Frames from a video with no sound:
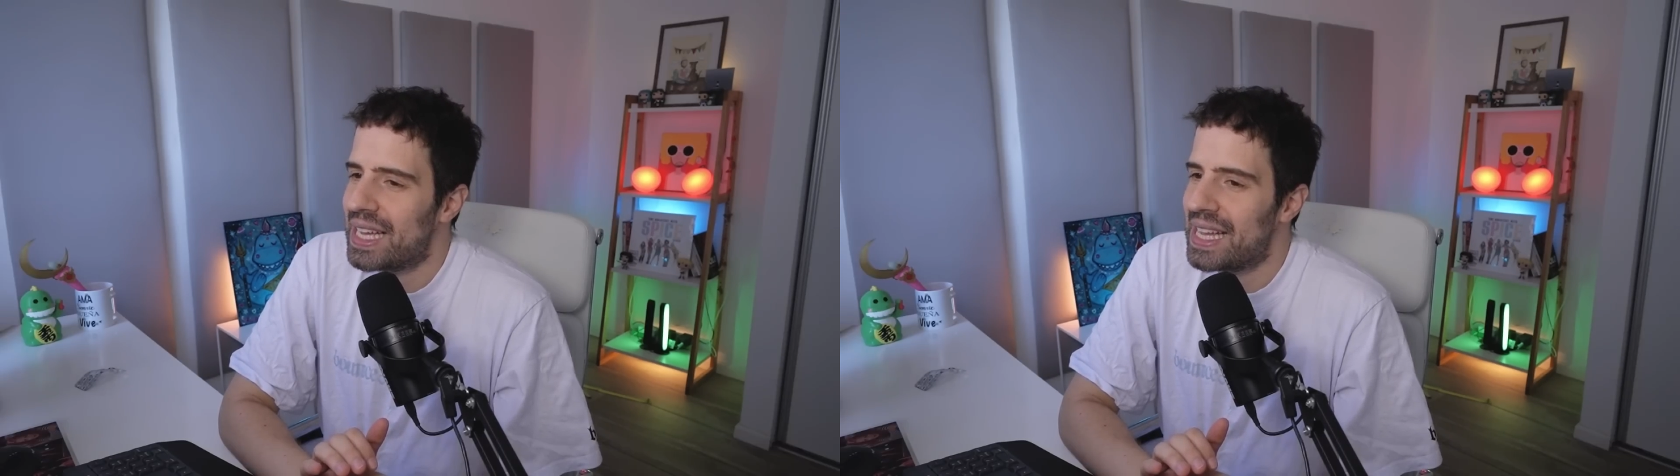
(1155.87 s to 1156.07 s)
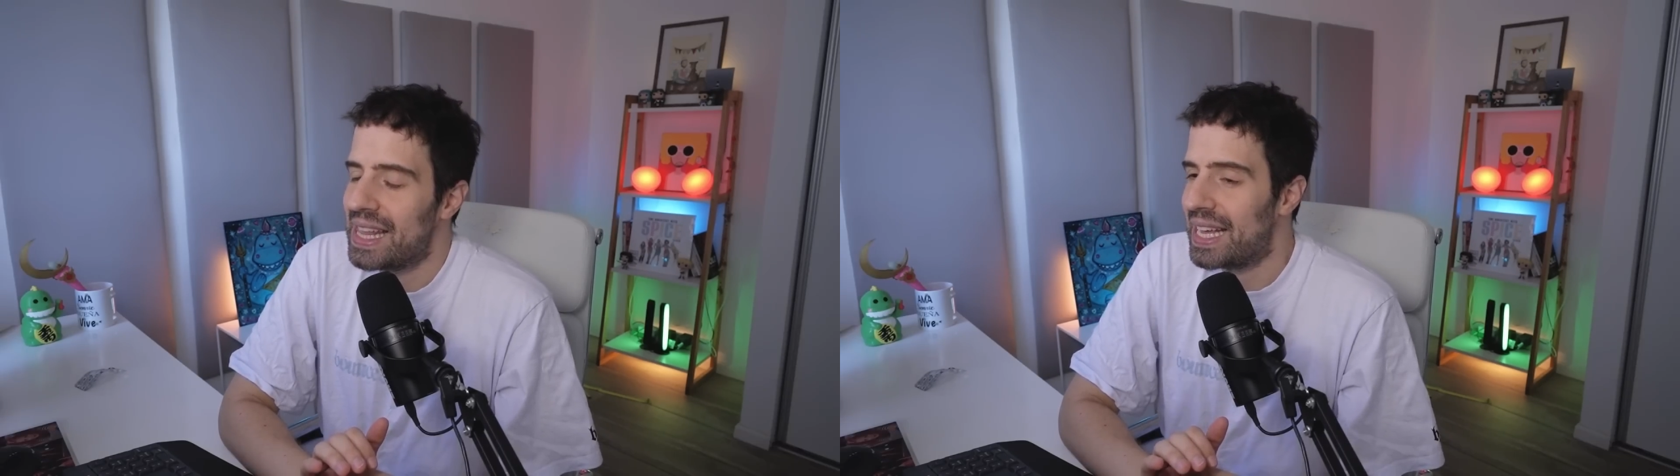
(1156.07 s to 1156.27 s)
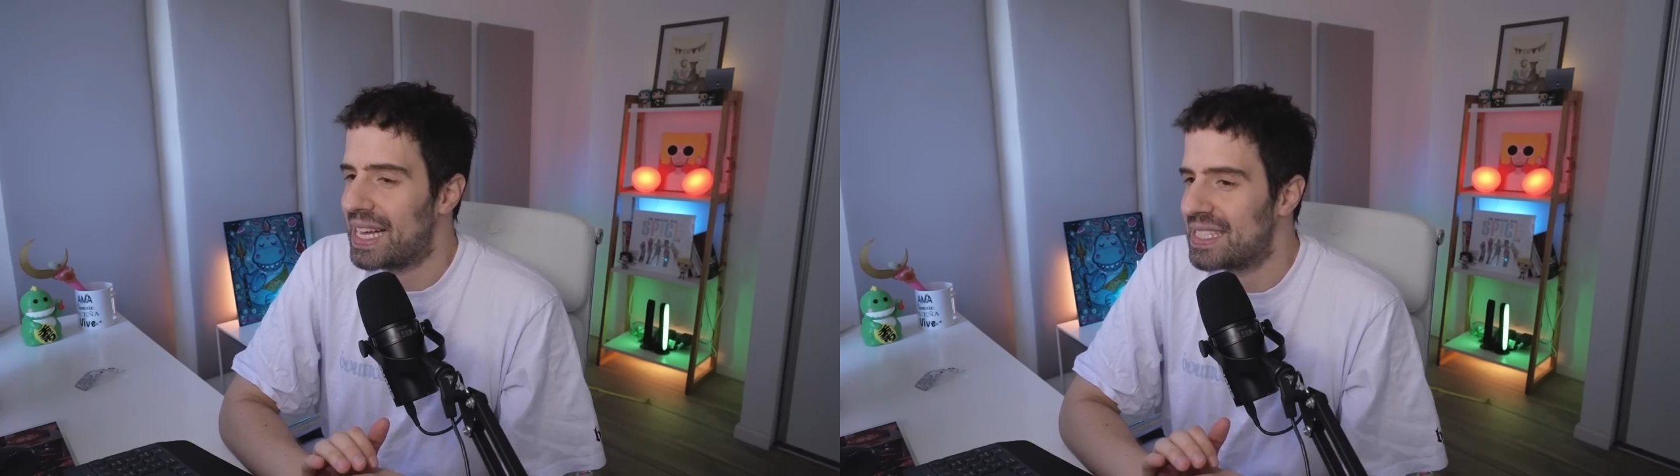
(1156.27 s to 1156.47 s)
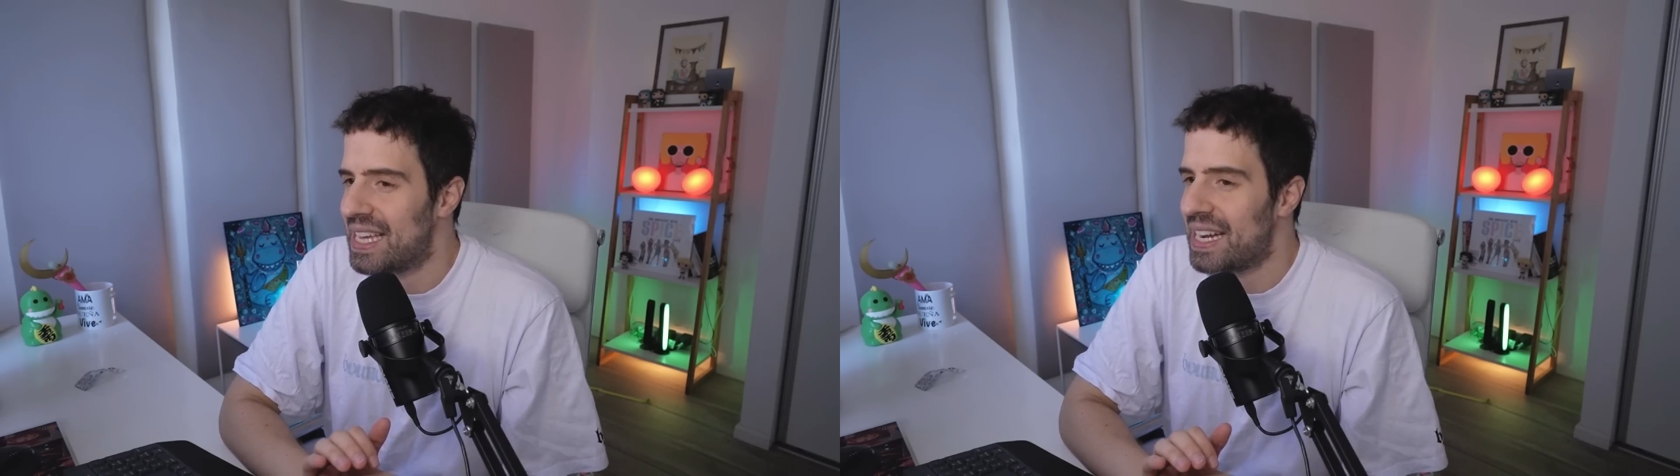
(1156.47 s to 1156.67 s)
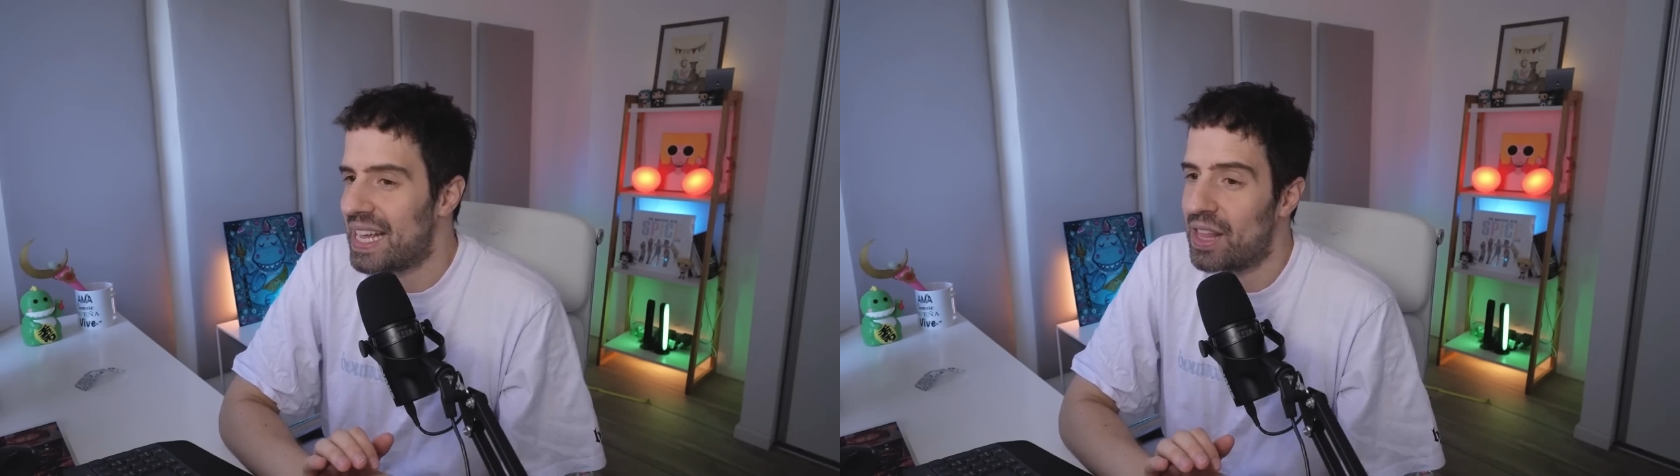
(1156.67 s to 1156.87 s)
que
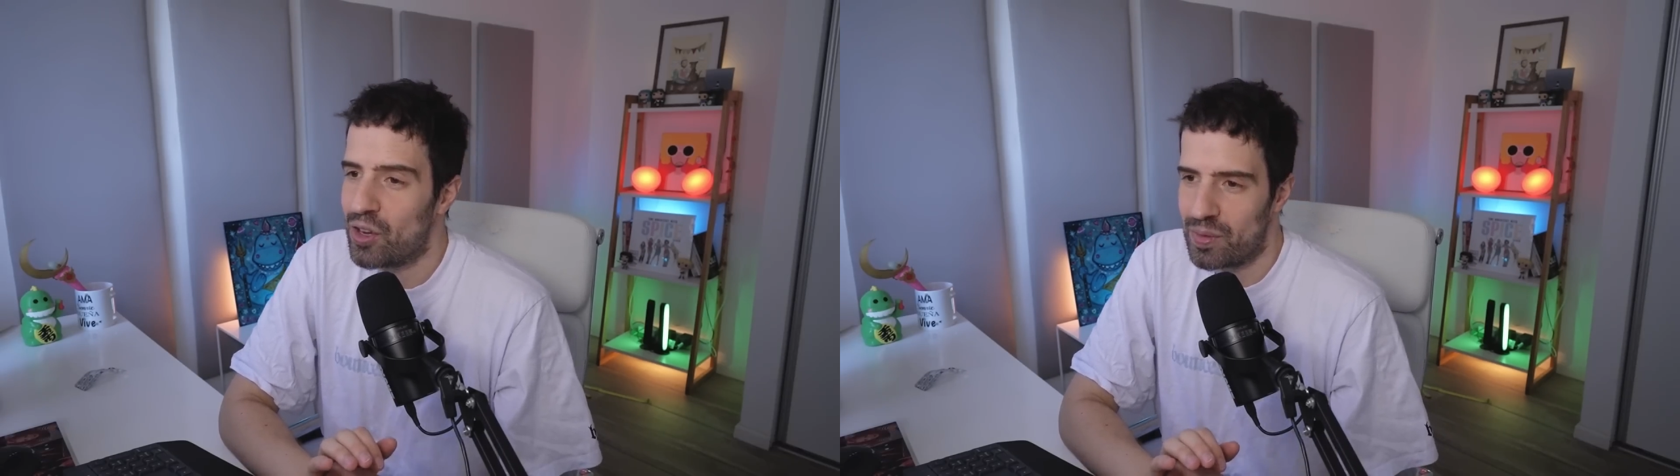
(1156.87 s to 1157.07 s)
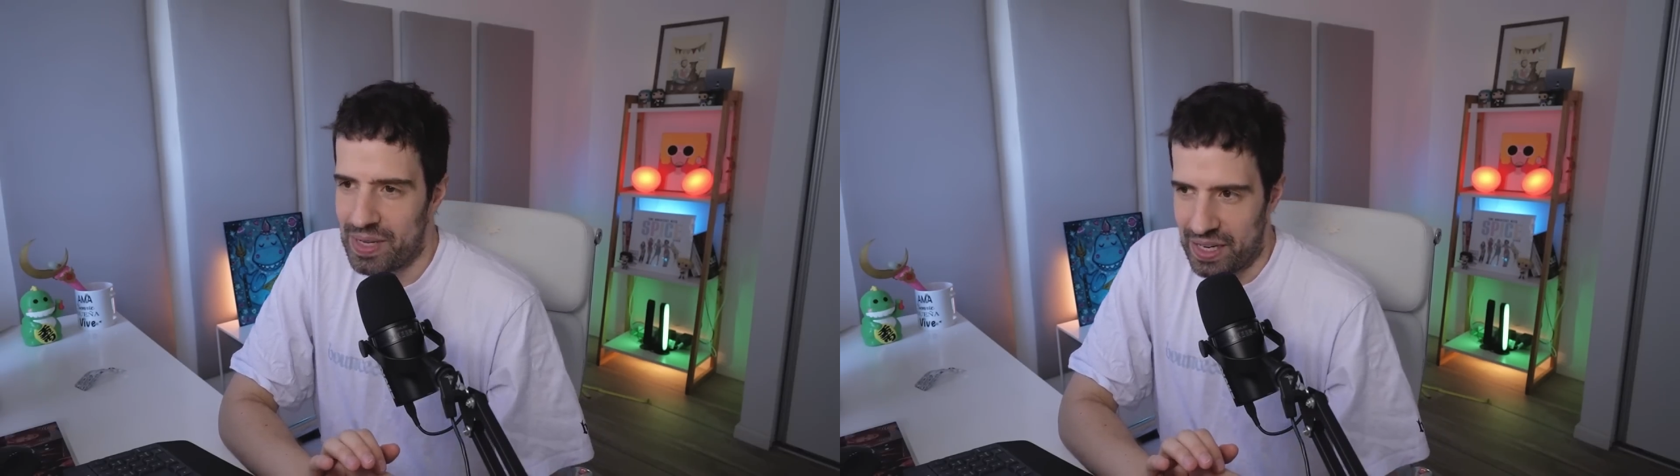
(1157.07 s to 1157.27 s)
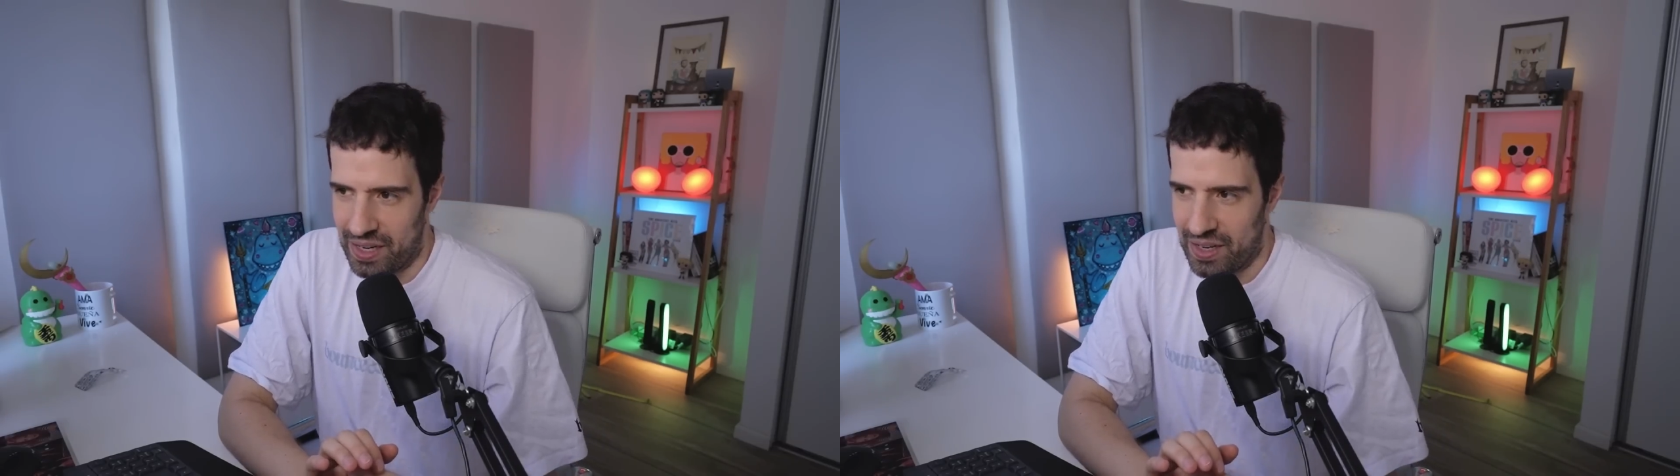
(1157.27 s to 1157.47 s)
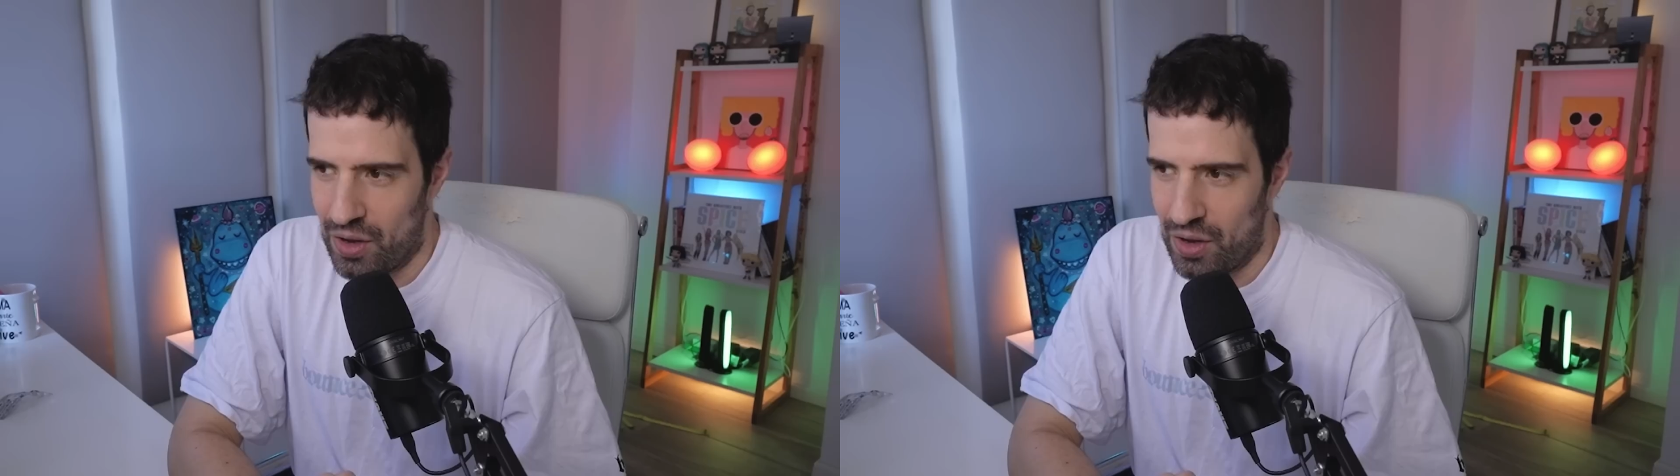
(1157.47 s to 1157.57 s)
descansar es dormir,